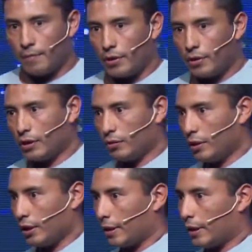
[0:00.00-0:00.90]
Pero lejos
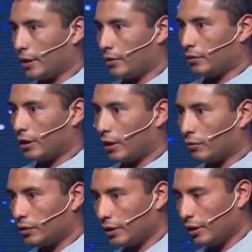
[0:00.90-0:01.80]
de querer contarle a
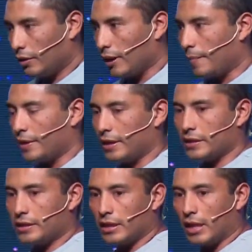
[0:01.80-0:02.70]
usted de una
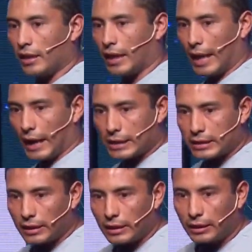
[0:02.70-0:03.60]
experiencia de
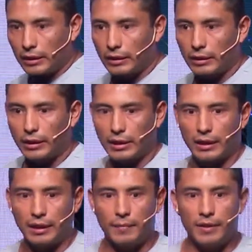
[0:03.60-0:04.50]
cárcel, que
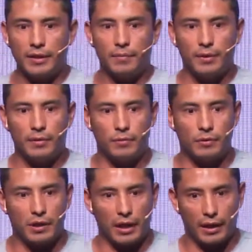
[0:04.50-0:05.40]
tranquilamente pueden
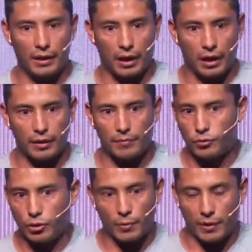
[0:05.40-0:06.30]
buscar, hay muchos